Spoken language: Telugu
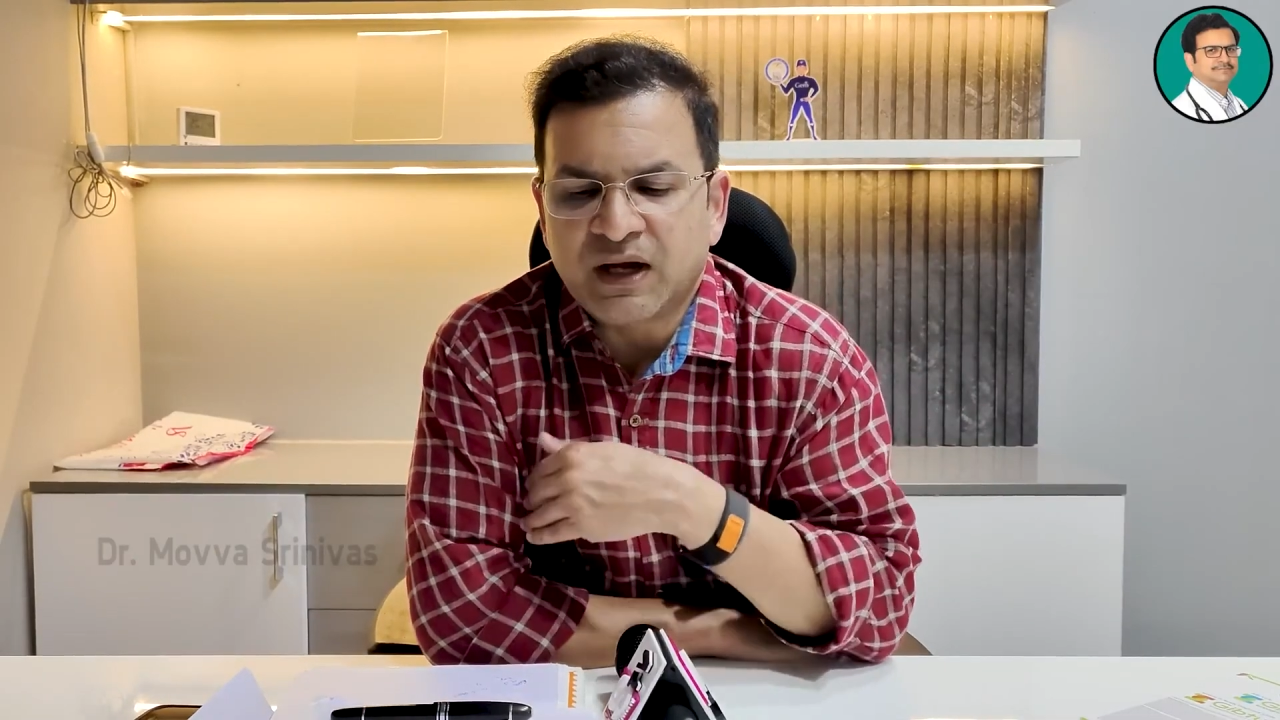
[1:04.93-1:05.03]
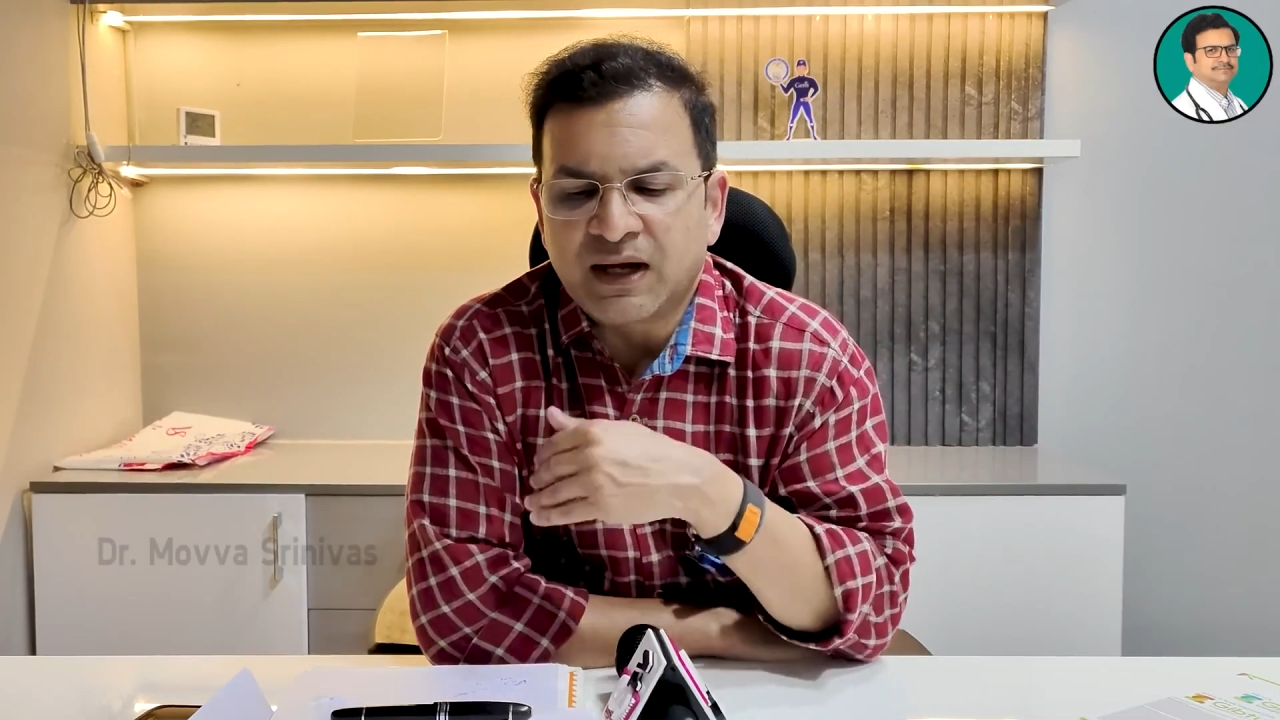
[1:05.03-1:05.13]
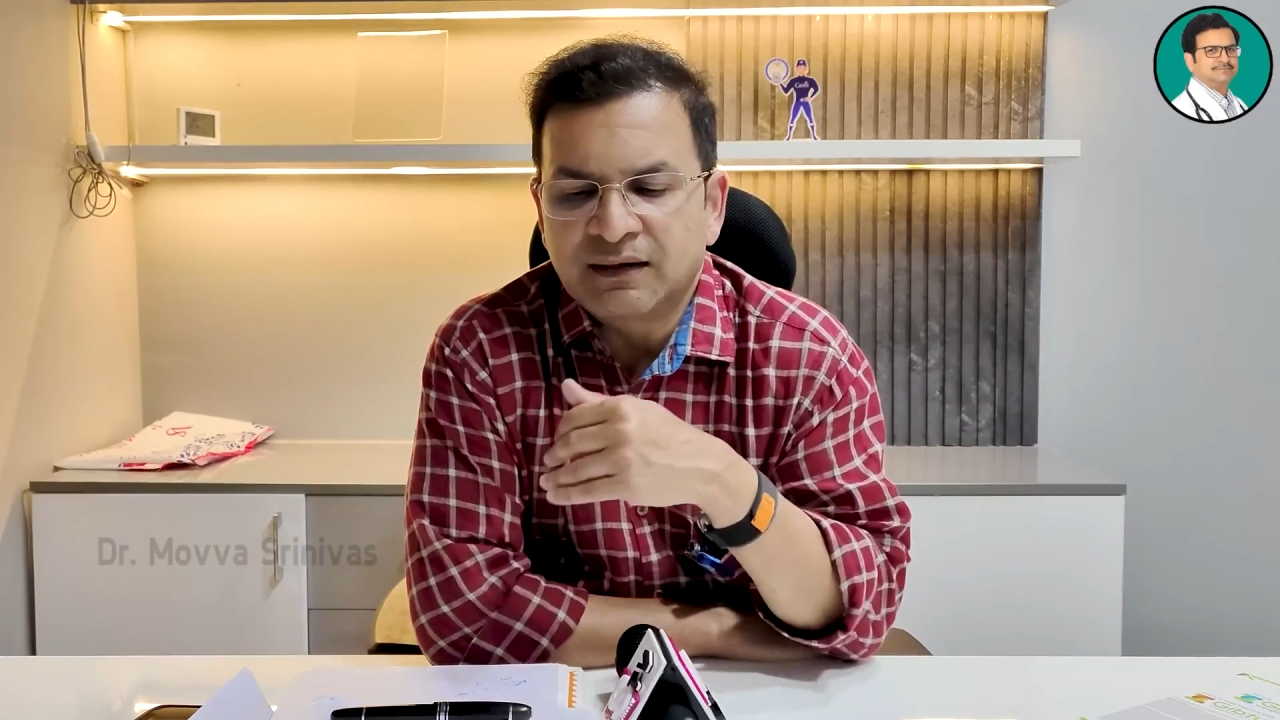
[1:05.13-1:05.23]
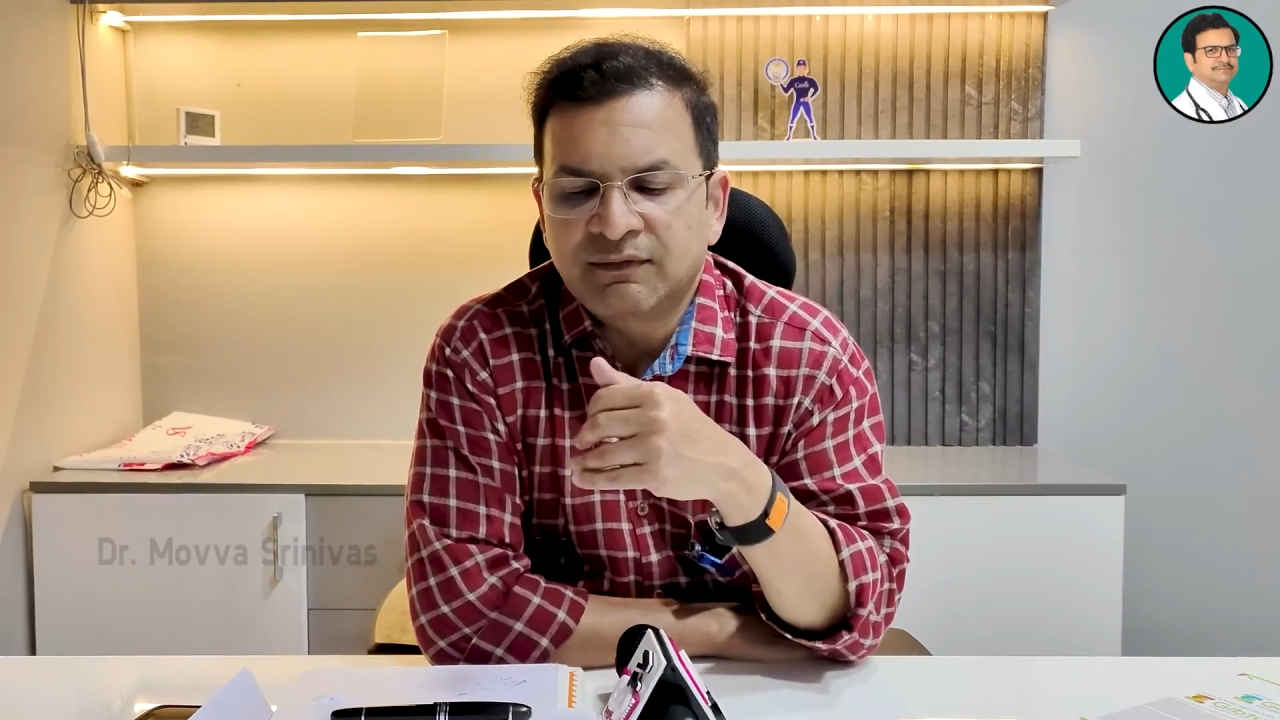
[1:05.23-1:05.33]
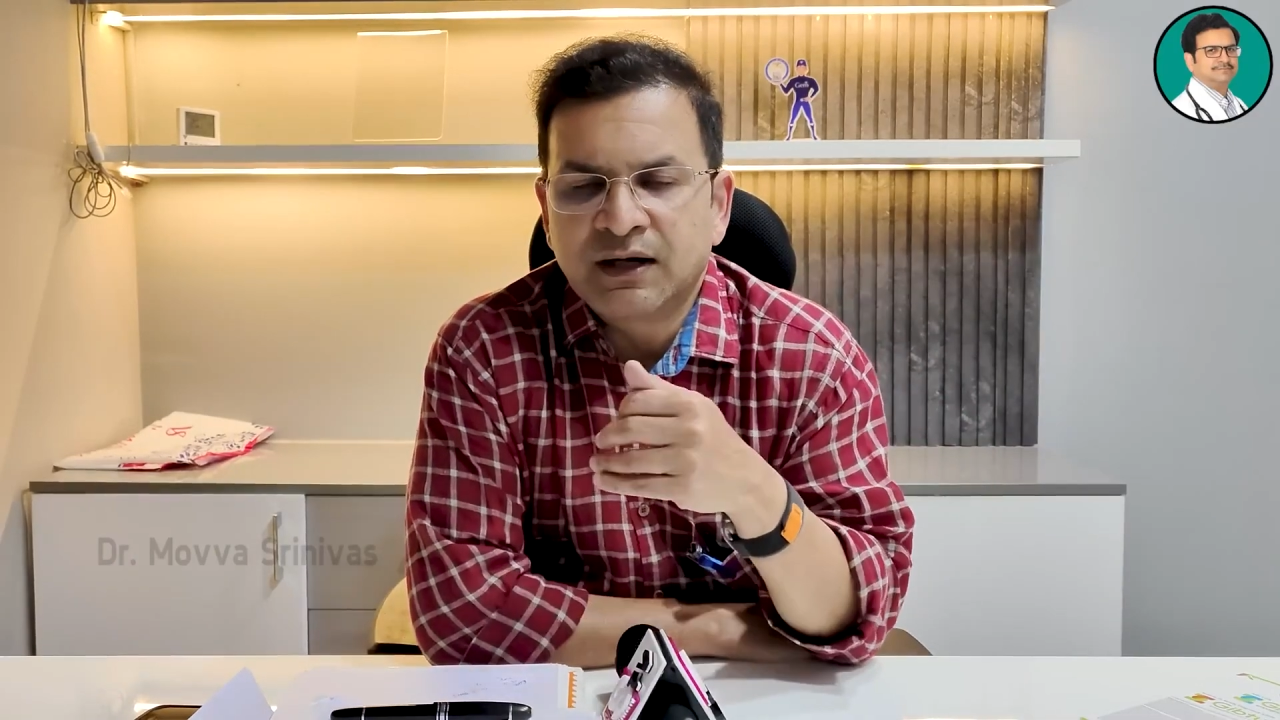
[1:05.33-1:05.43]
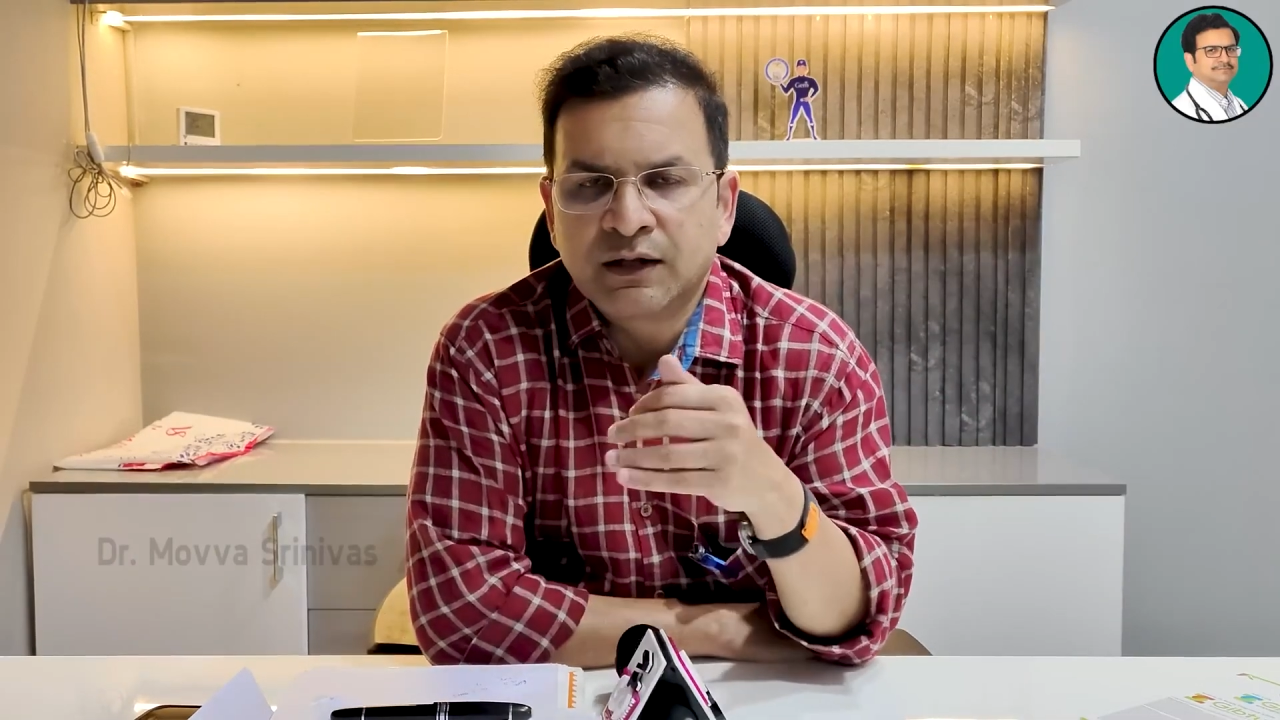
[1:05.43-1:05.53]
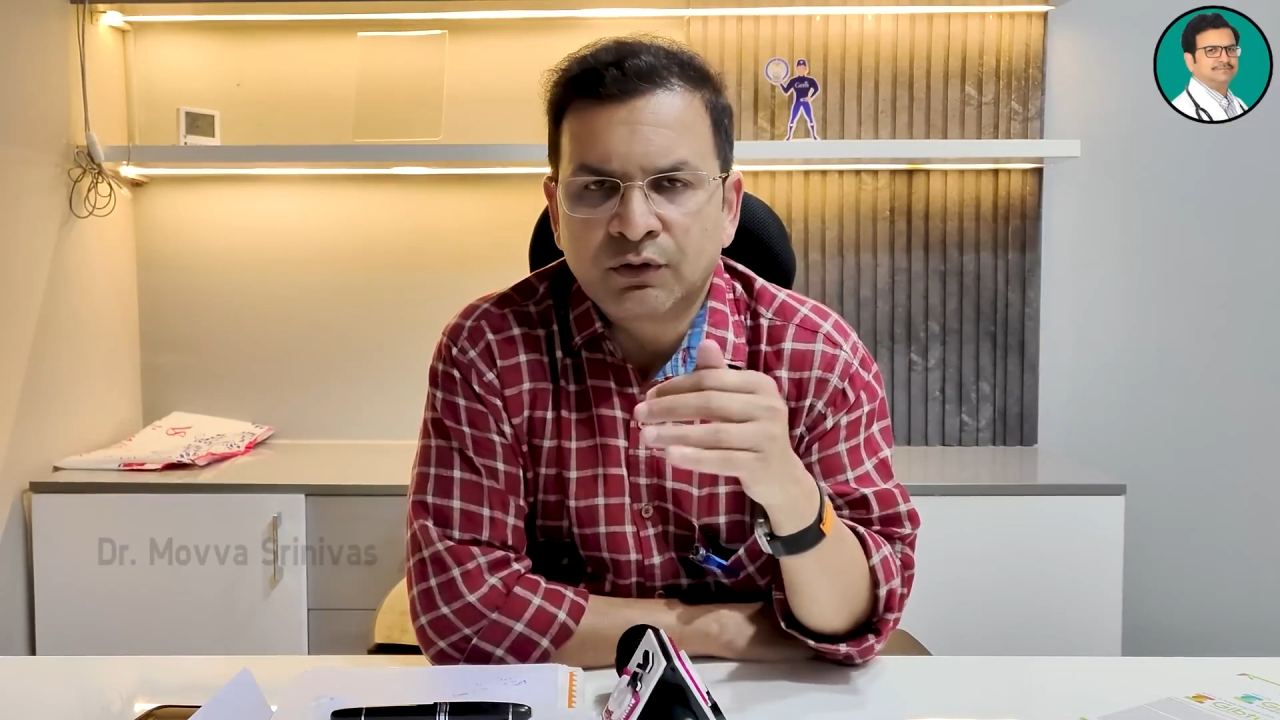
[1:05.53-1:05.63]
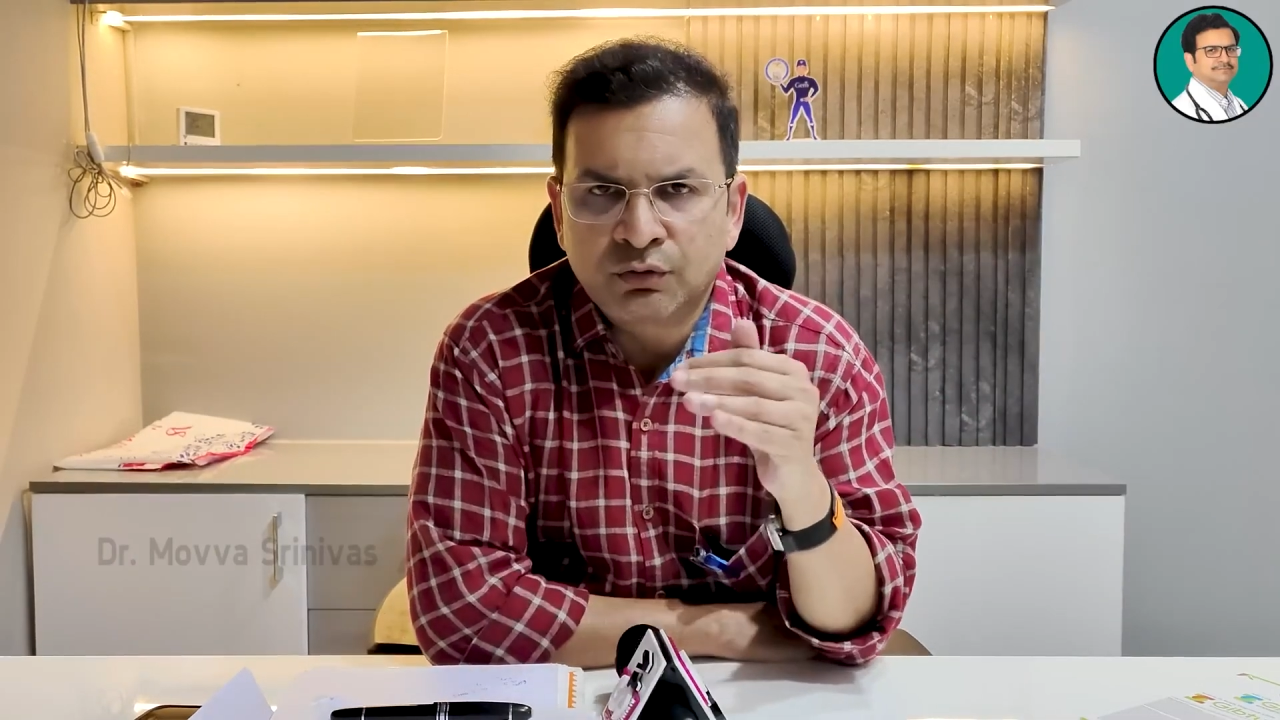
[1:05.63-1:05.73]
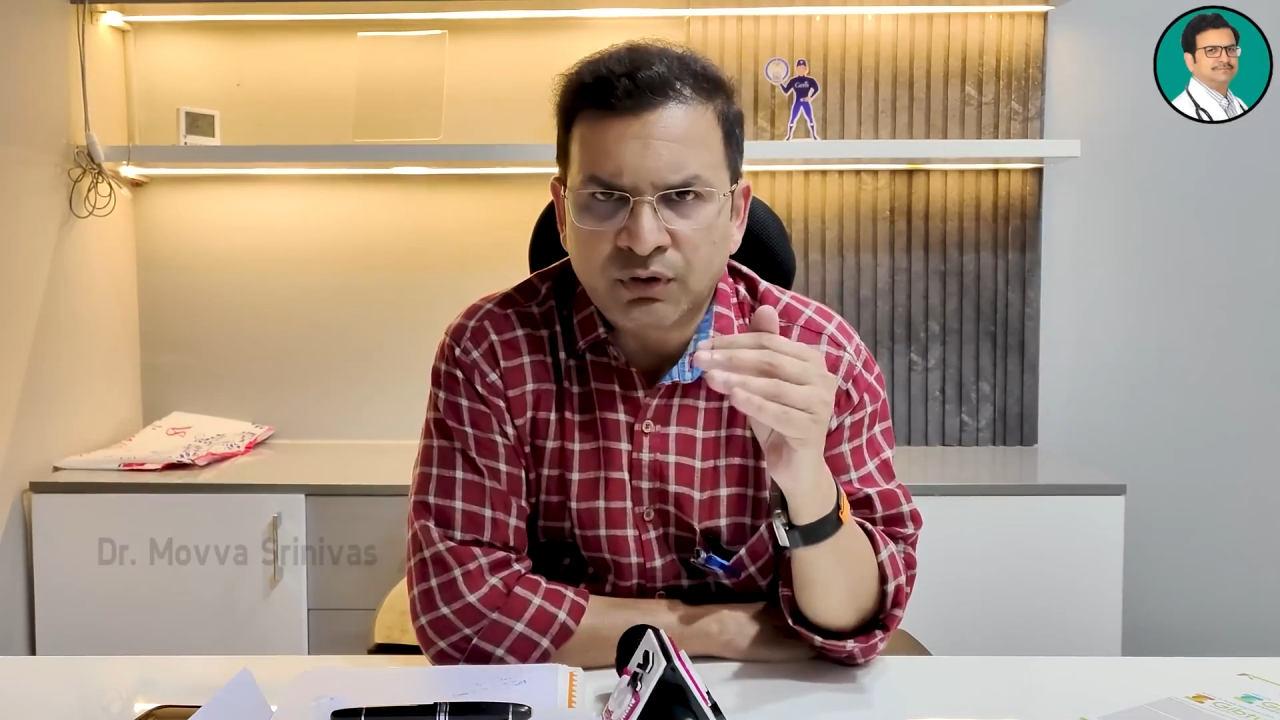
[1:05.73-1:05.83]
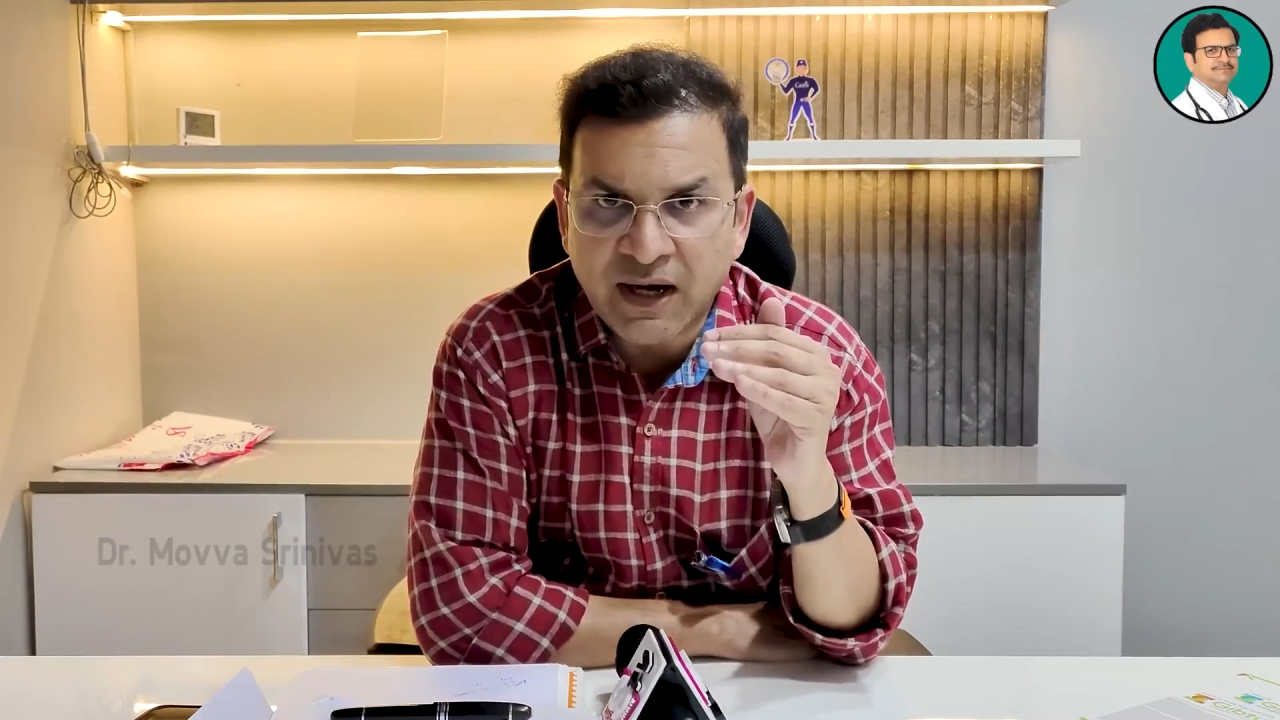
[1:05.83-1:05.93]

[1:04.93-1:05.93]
ఆడవాళ్ళలో